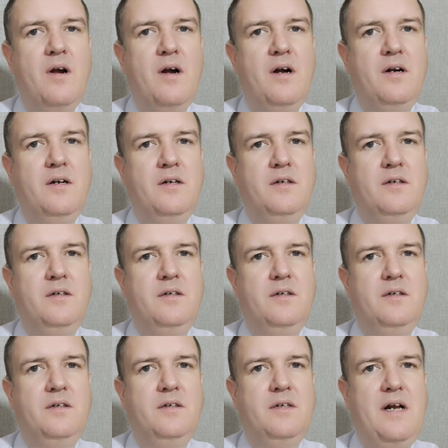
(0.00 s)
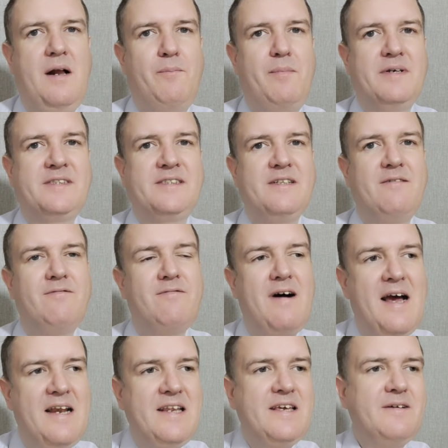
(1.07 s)
э,
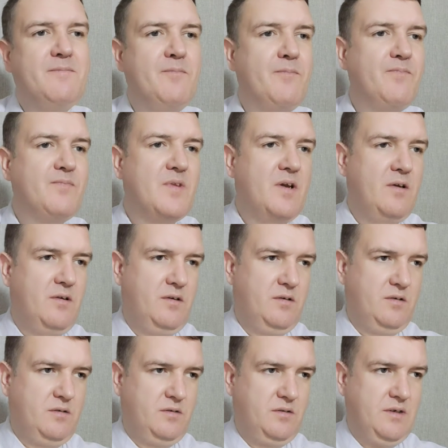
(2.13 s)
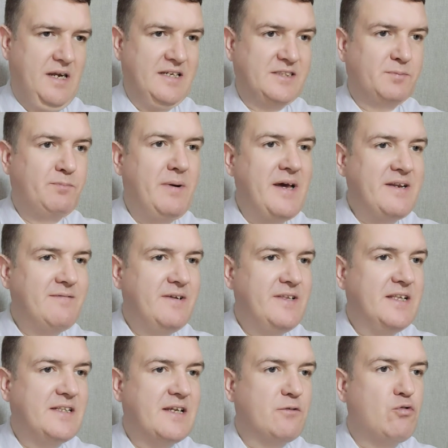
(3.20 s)
обосновали э,
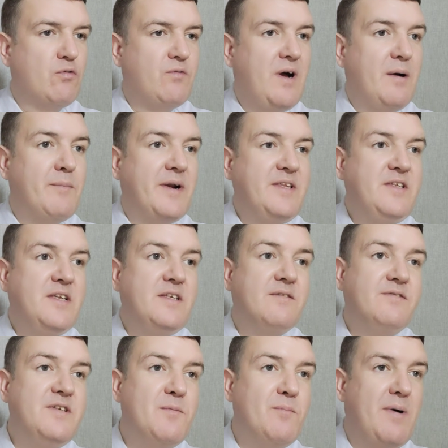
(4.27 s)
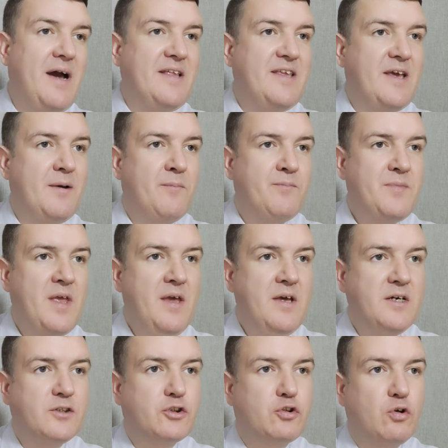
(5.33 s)
оспаривание торгов. Обратите внимание,
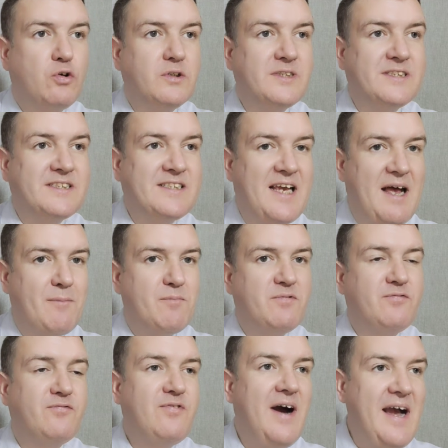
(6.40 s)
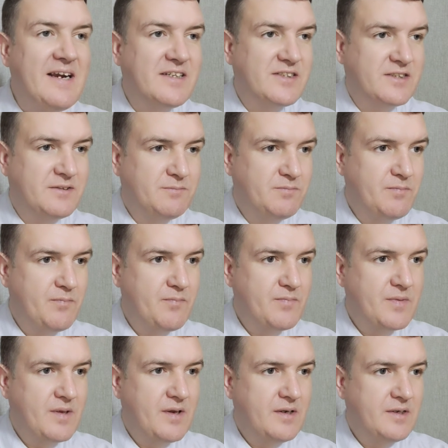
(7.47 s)
что сам факт,
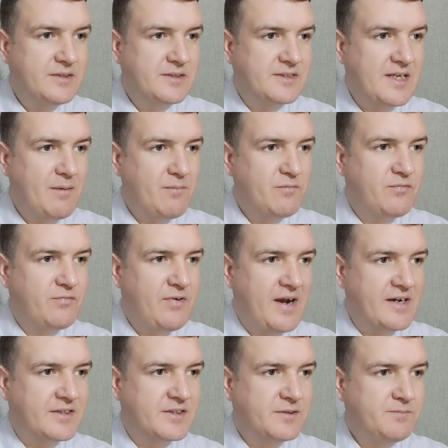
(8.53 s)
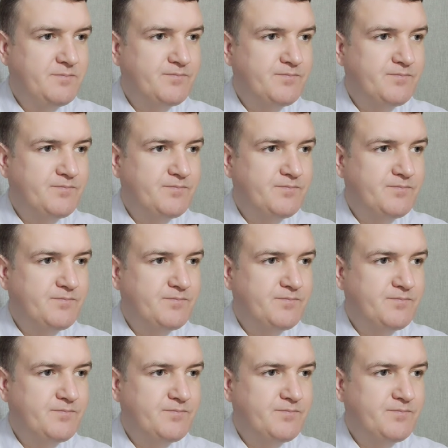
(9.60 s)
сам факт